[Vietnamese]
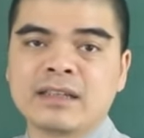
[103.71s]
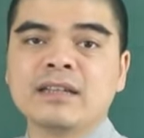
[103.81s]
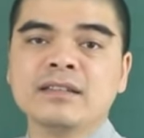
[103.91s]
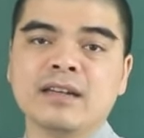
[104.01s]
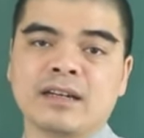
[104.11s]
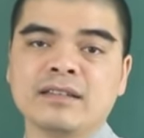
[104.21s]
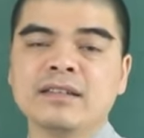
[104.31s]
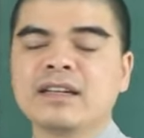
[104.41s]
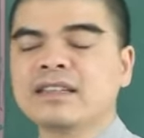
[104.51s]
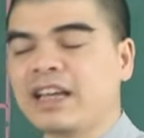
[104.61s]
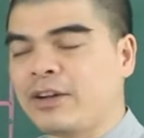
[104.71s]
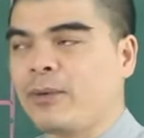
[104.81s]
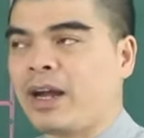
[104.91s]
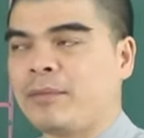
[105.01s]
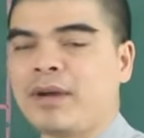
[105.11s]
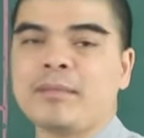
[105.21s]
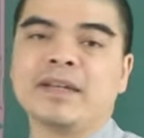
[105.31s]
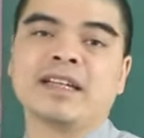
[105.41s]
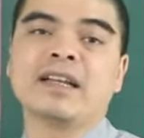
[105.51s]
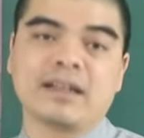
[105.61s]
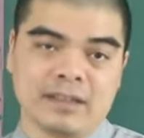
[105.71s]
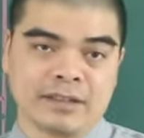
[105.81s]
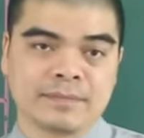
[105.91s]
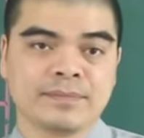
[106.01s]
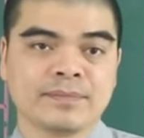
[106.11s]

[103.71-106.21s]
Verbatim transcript: tận hưởng những cái thành quả mà mình đã đạt được